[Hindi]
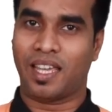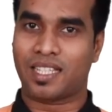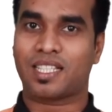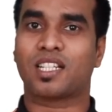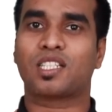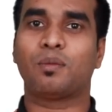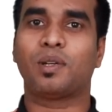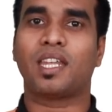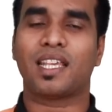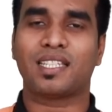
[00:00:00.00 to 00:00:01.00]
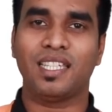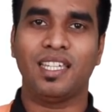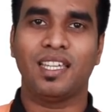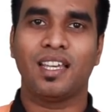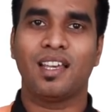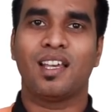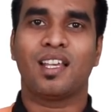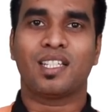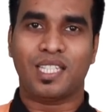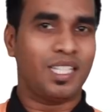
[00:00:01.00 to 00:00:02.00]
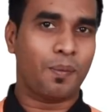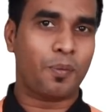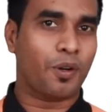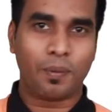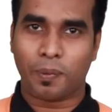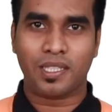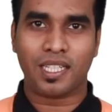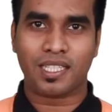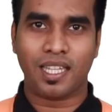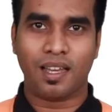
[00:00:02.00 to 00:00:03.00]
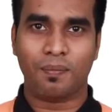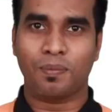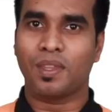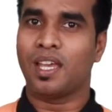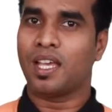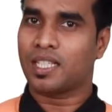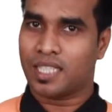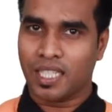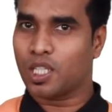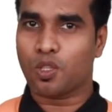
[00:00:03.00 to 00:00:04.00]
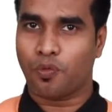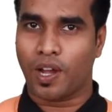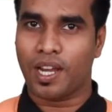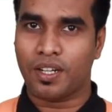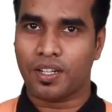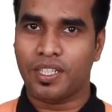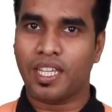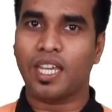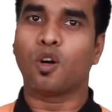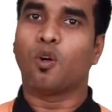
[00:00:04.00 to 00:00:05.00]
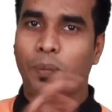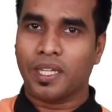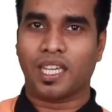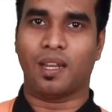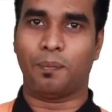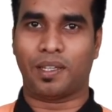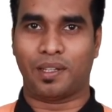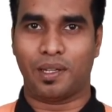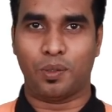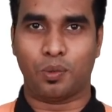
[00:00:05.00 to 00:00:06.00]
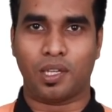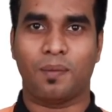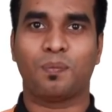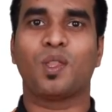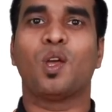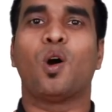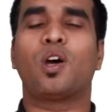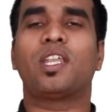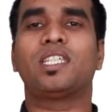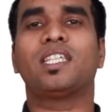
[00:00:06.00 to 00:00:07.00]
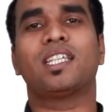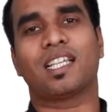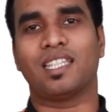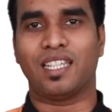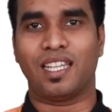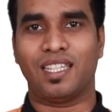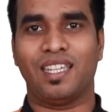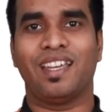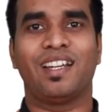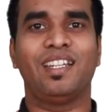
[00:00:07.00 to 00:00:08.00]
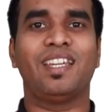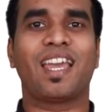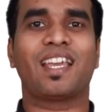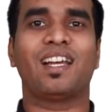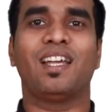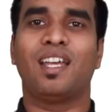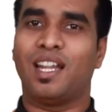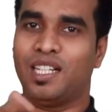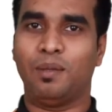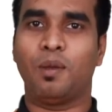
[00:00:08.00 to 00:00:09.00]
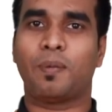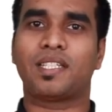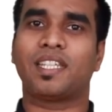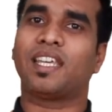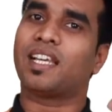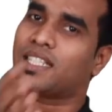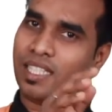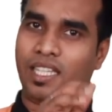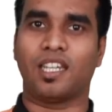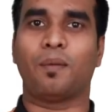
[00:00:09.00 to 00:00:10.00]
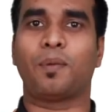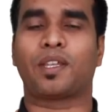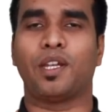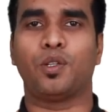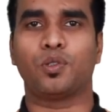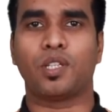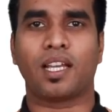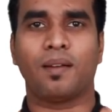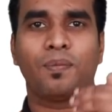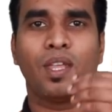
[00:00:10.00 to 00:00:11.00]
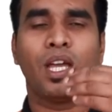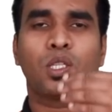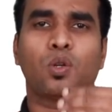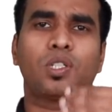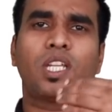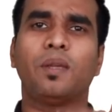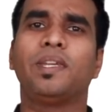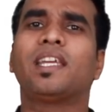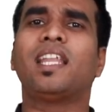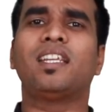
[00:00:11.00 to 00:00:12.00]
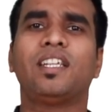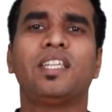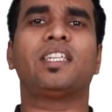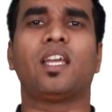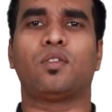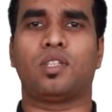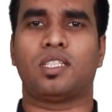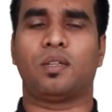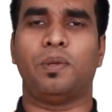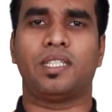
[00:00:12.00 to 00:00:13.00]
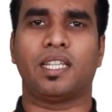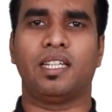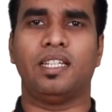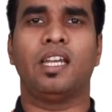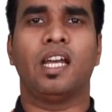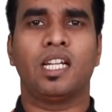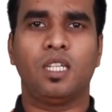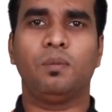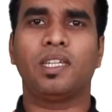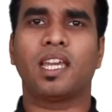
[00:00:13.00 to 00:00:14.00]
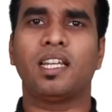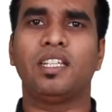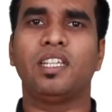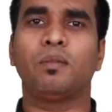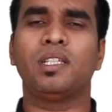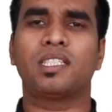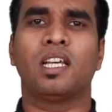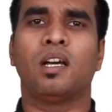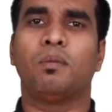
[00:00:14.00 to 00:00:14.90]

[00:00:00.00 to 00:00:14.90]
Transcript: नेक्स्ट कस्टमर आया सी सी ने प्रोडक्ट परचेस किया सी ने जो फाइव हंड्रेड दिए वो बी के नाम पे क्रेडिट हो गया और ये चीजें चलती रहेगी डी आएगा डी भी पैसे देगा सी के नाम पे क्रेडिट हो जाएगा तो टीमिंग एंड लीडिंग क्या होता है सब बेसिकली टीमिंग एंड लीडिंग मीन्स